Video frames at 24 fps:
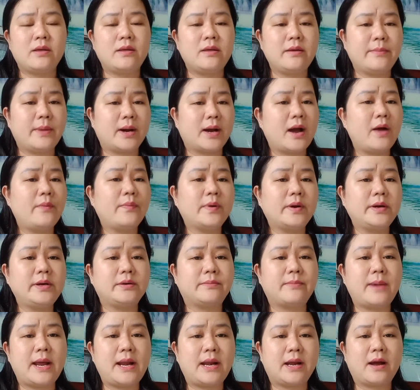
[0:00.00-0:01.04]
nhưng mà không có
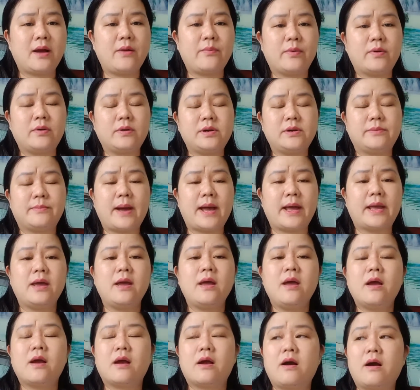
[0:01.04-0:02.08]
được bay là không có được bay
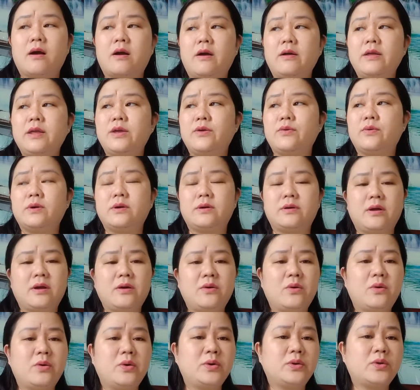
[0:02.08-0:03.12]
còn có nhiều người nói
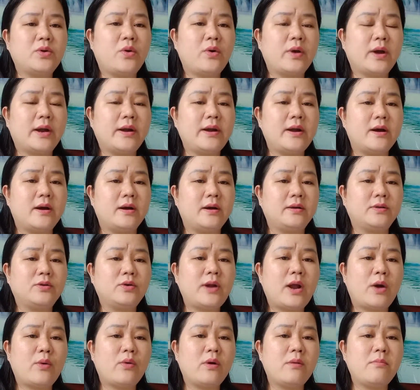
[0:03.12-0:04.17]
ôi tôi cả đời tôi
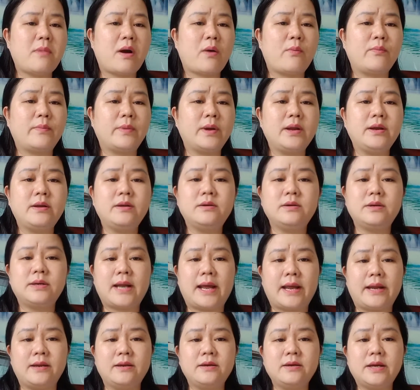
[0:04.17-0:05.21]
đâu có mộng đi nước
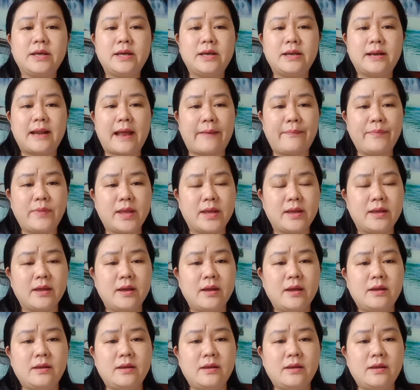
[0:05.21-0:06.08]
này nước kia làm gì